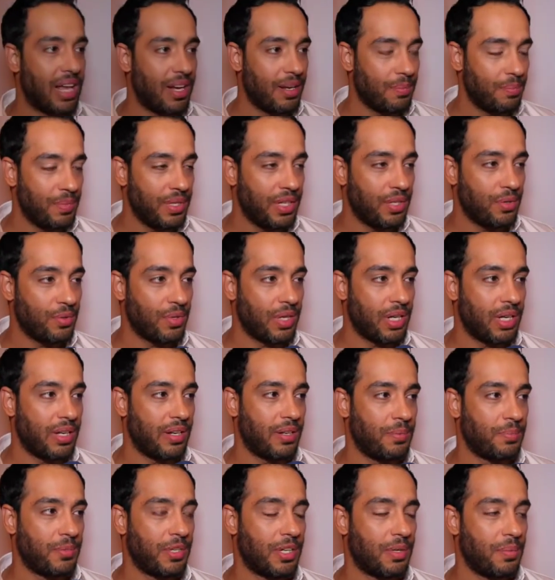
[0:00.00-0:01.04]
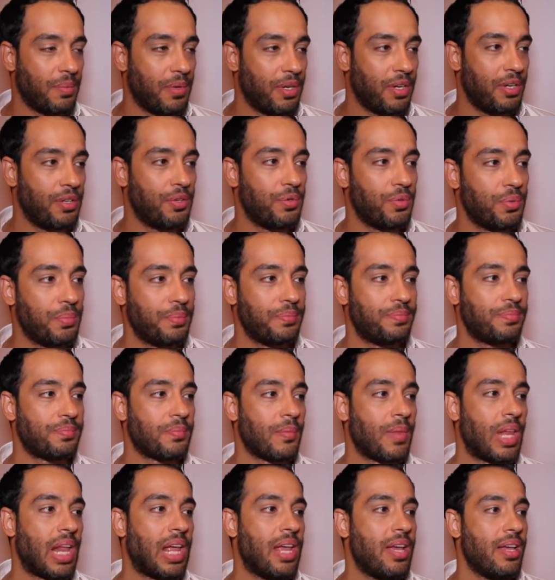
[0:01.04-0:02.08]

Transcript: اهلا بيك واهلا باخبار اليوم